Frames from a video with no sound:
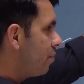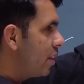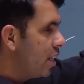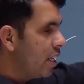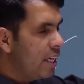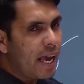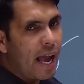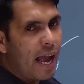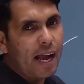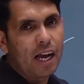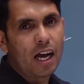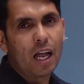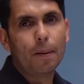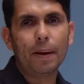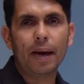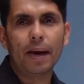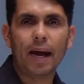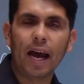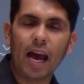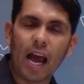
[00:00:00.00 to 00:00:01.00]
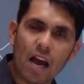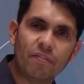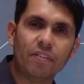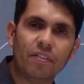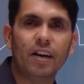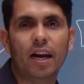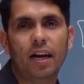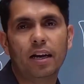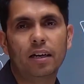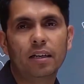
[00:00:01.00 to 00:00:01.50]
की एंगल पे है एफ
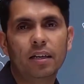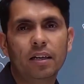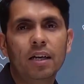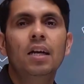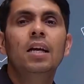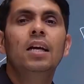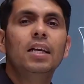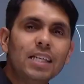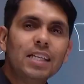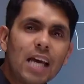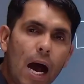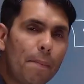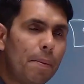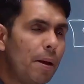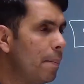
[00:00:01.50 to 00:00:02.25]
नेट या फिर